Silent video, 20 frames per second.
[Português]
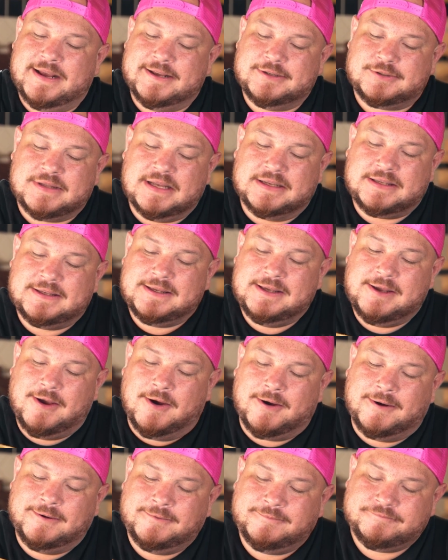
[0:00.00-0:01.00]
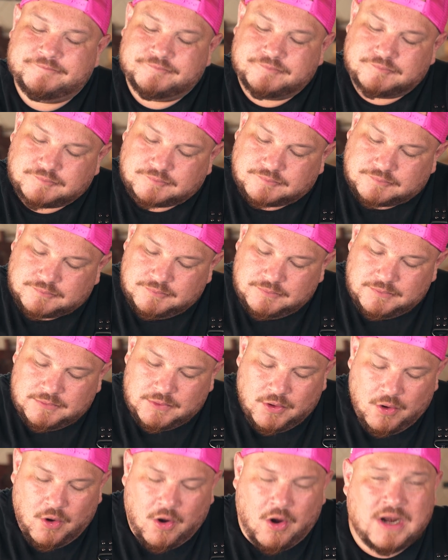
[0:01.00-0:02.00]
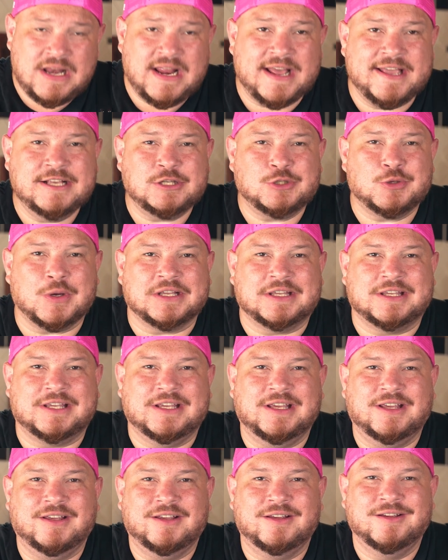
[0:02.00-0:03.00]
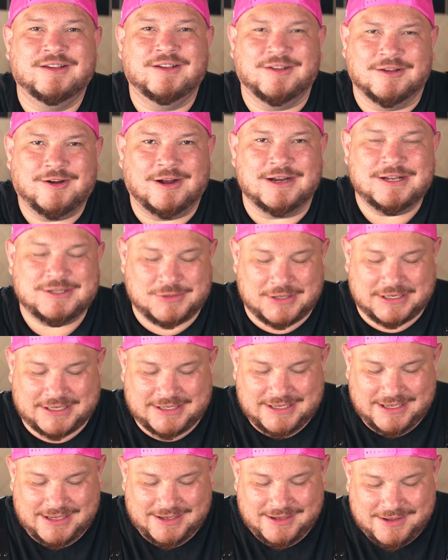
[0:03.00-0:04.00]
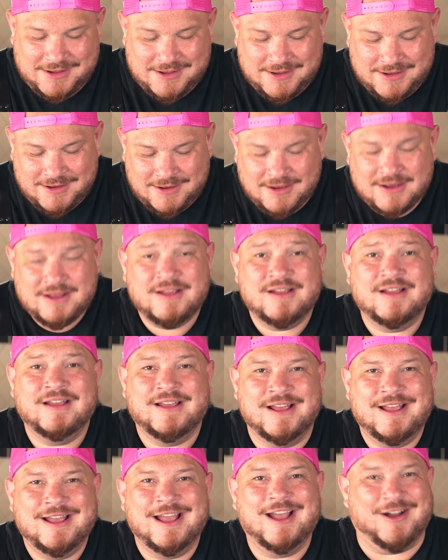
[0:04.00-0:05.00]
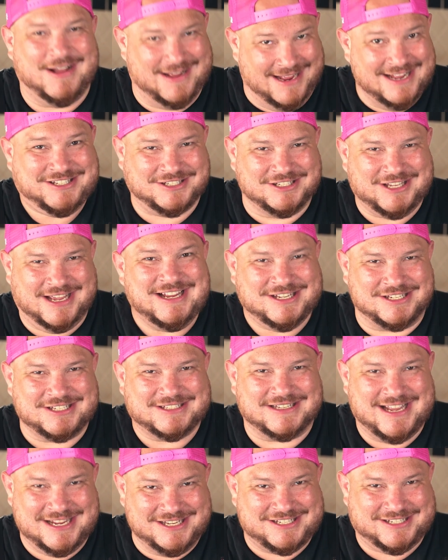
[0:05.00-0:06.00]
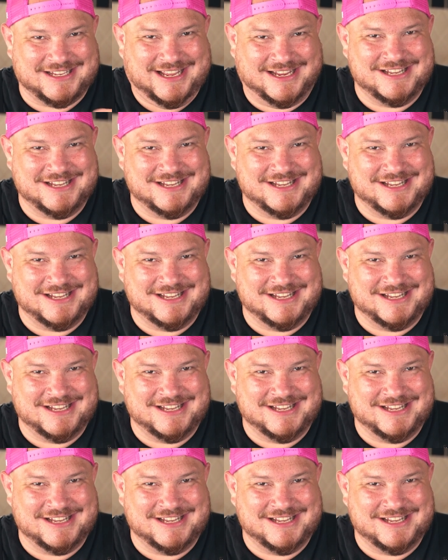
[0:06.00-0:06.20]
isso aqui ó. Olha isso aqui. Olha isso aqui. Não, antes, antes, antes,